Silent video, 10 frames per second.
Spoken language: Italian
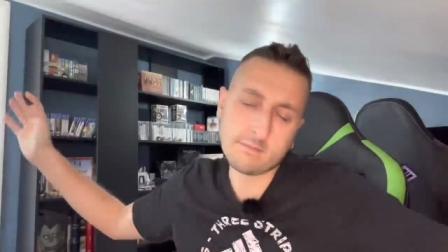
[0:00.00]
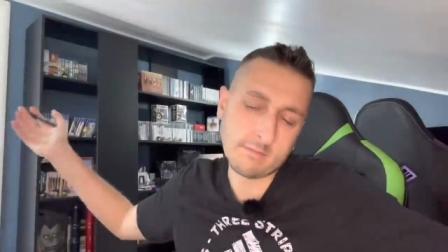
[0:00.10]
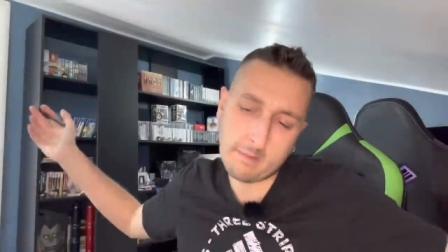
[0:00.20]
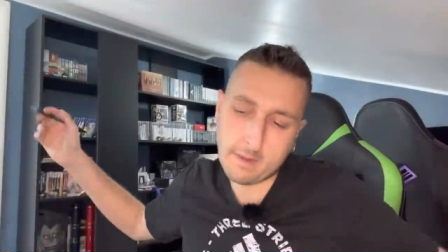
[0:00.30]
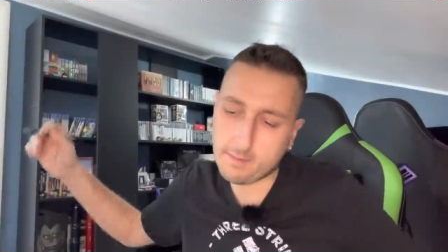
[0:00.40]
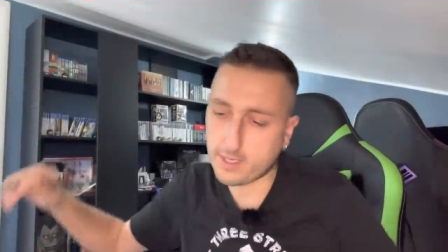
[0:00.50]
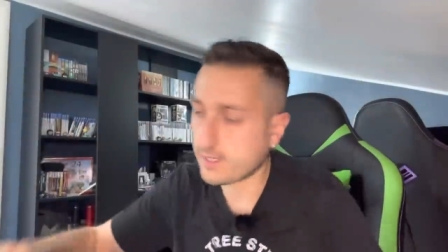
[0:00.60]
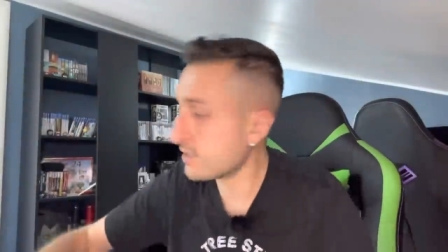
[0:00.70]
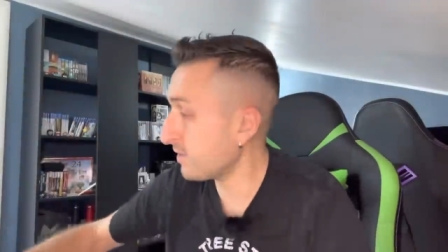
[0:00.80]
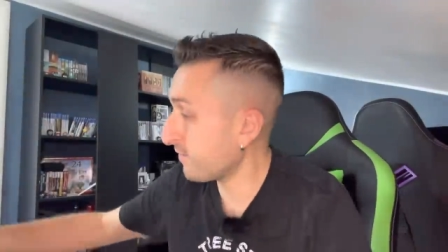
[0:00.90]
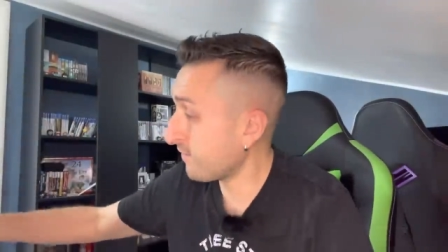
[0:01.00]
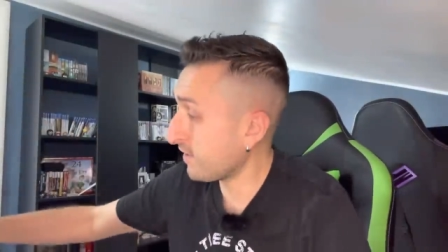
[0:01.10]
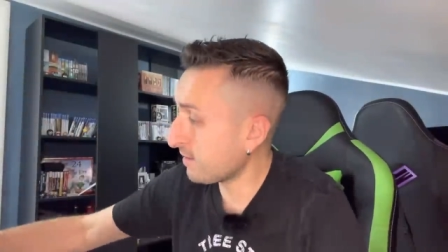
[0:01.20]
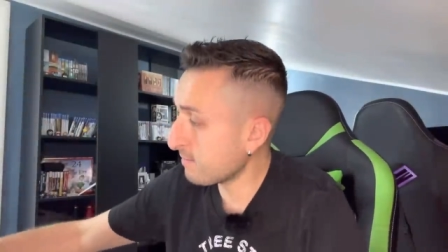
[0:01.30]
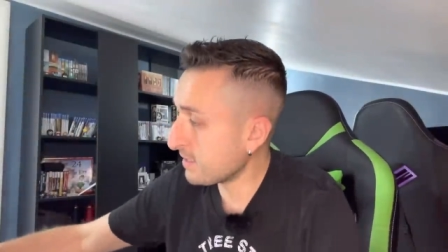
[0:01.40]
mamma mia ragazzi,
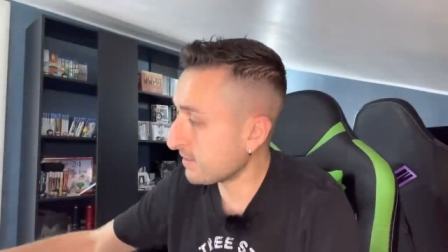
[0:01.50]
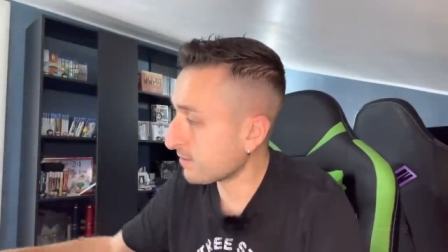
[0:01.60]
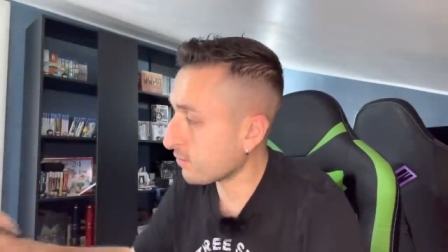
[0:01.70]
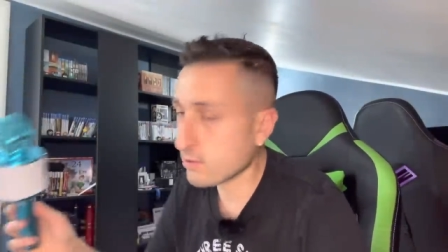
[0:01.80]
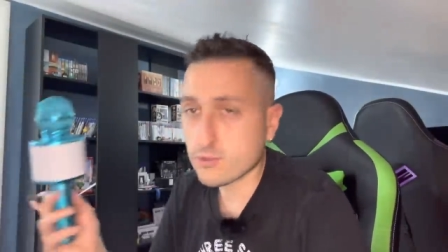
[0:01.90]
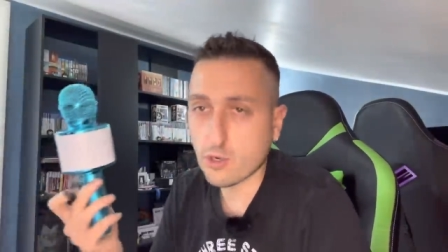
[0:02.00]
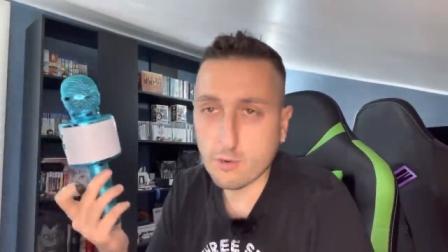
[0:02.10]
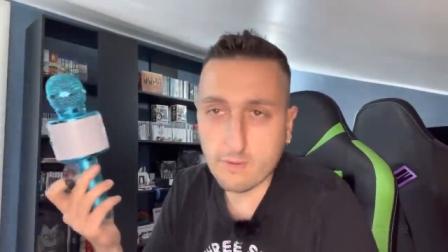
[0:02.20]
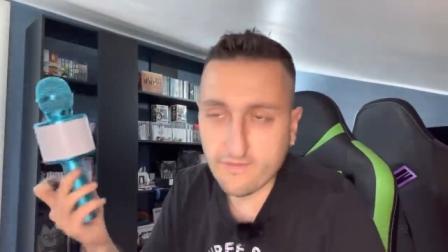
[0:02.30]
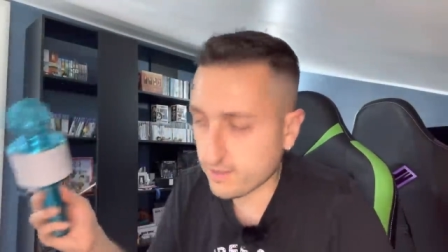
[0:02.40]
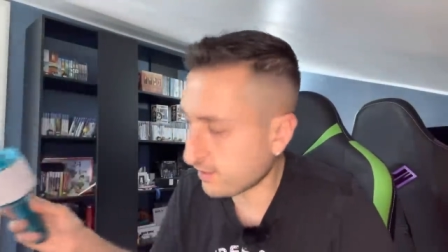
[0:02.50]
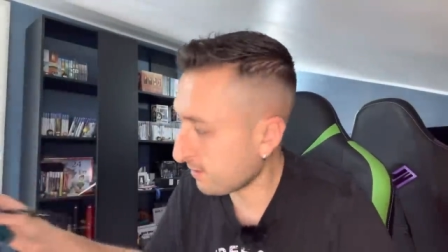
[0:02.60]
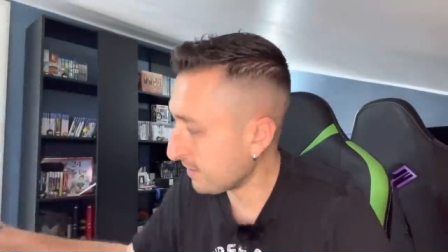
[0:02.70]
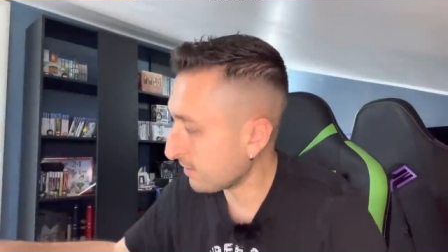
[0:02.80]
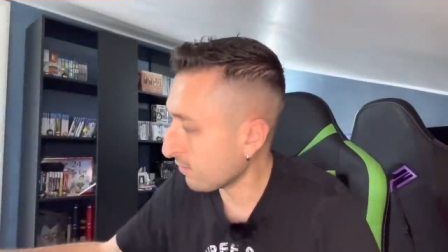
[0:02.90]
finalmente è tornato, non so come ho fatto a
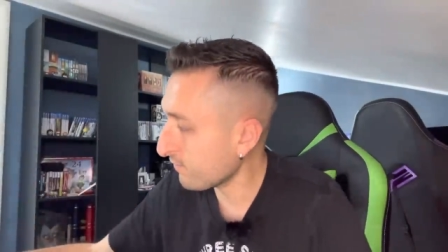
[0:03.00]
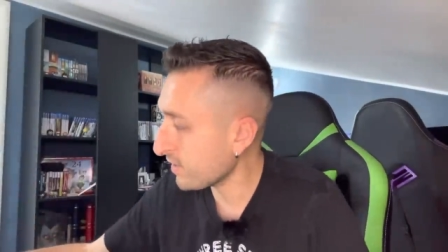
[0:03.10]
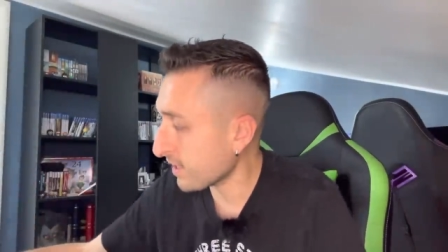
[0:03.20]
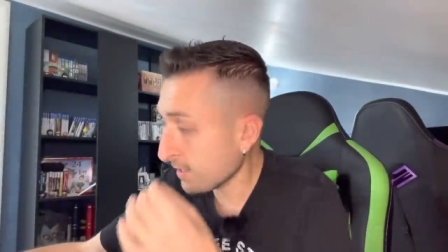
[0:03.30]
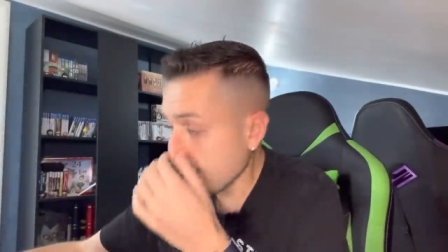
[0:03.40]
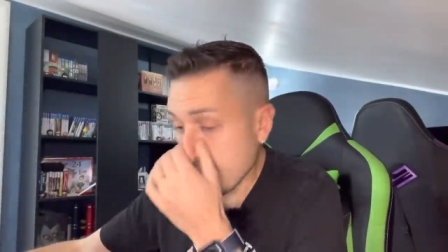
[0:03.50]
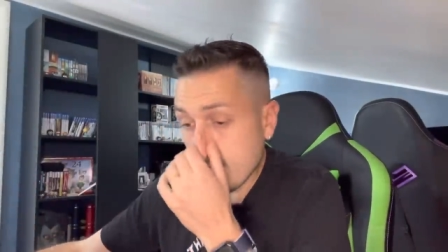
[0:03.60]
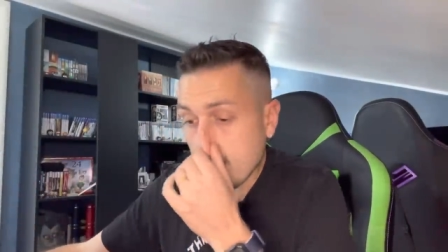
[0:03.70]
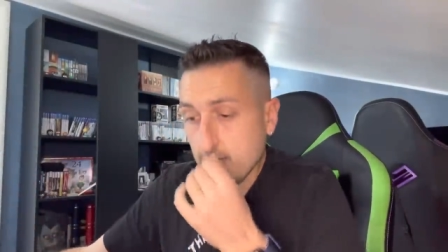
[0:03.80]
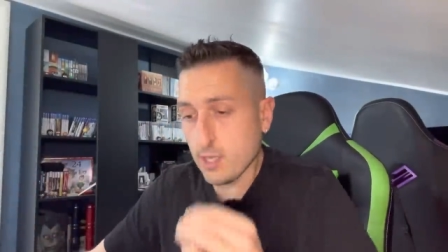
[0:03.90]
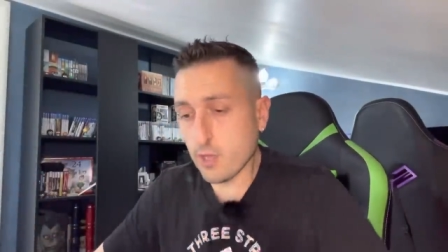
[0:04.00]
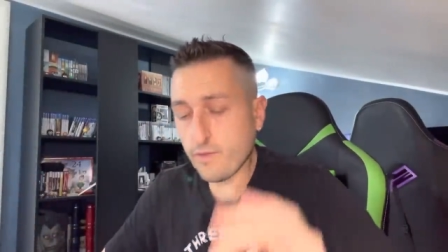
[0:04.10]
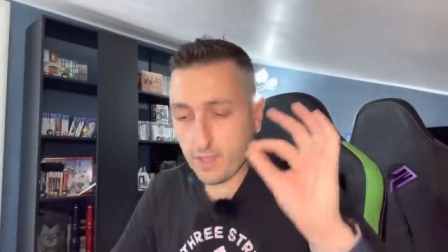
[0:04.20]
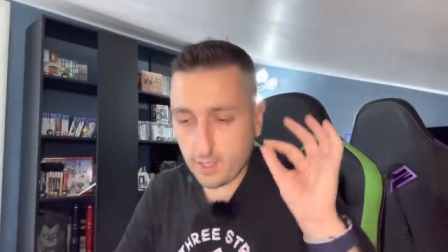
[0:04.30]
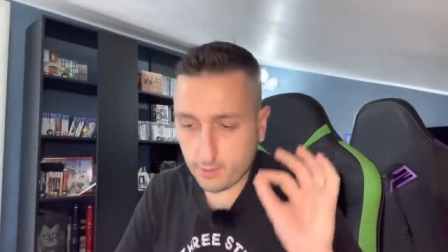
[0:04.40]
rimetterlo in vita. Io
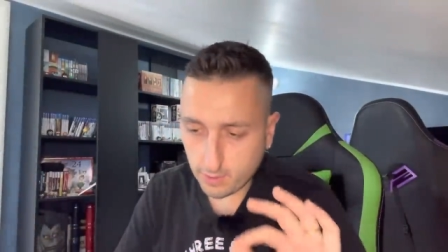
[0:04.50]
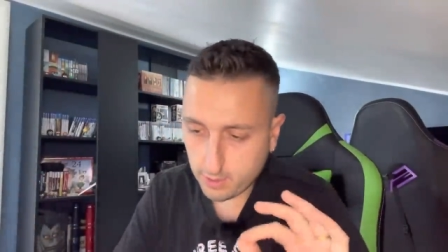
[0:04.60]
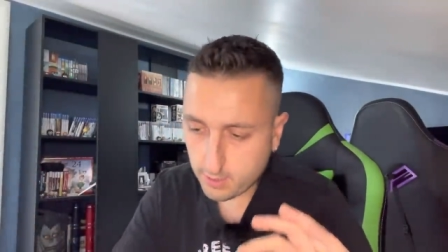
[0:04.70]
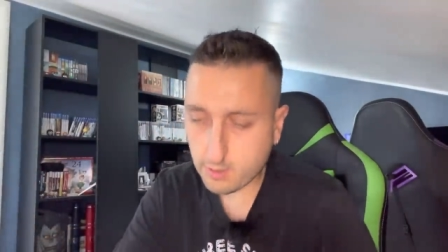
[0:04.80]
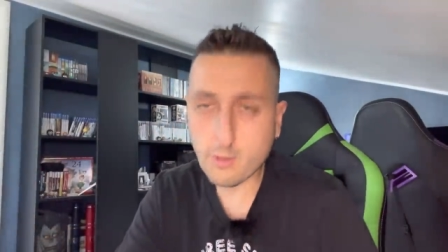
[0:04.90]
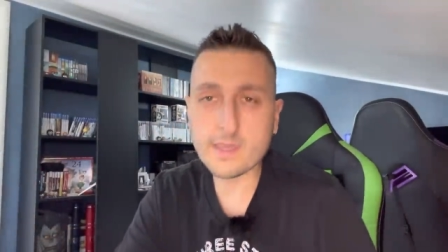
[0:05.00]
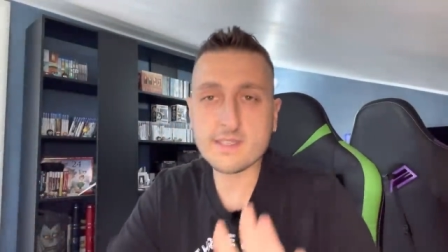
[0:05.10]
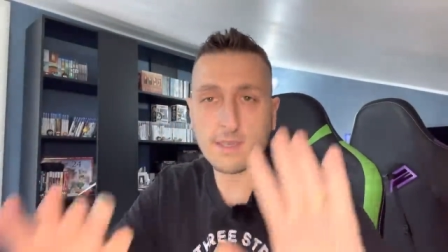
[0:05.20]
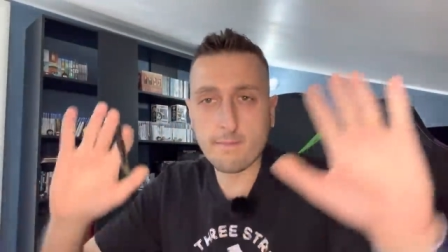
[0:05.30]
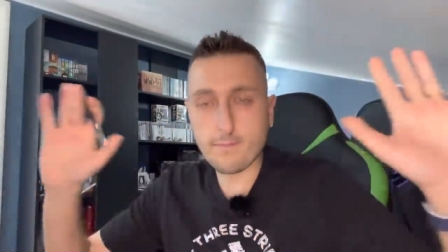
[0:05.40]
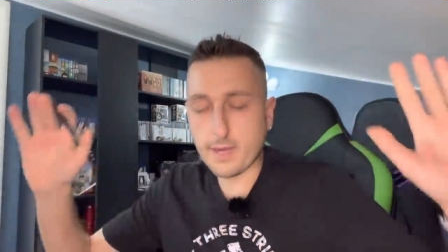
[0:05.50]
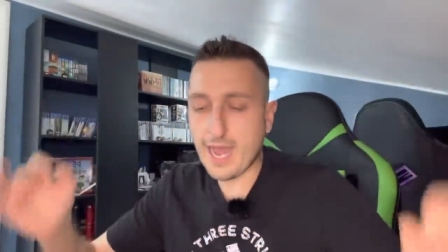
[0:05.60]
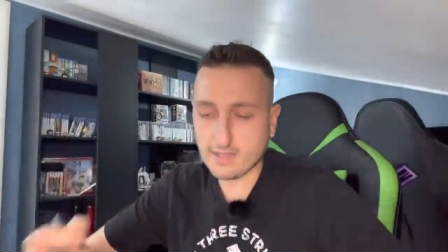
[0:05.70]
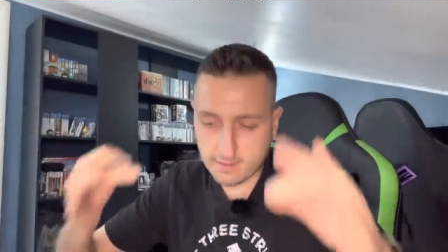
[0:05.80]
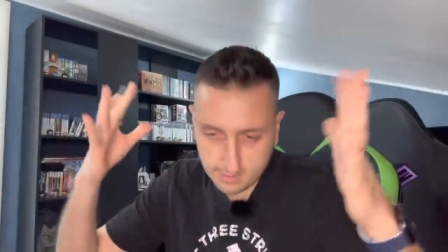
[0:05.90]
vi chiedo, come sempre,
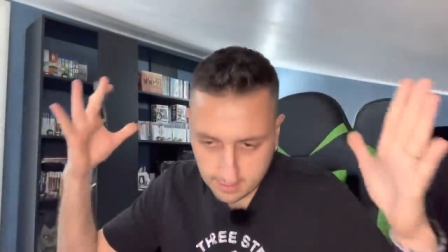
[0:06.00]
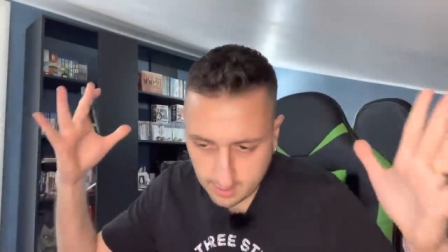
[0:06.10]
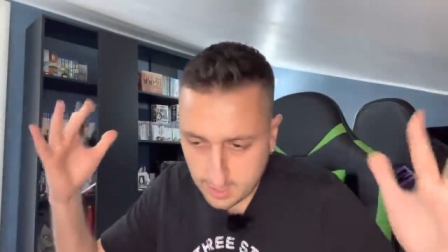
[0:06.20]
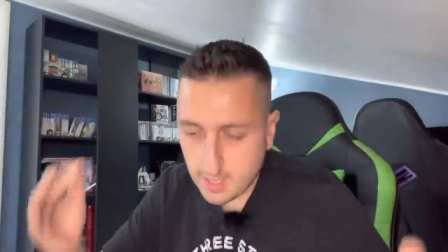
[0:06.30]
anzi,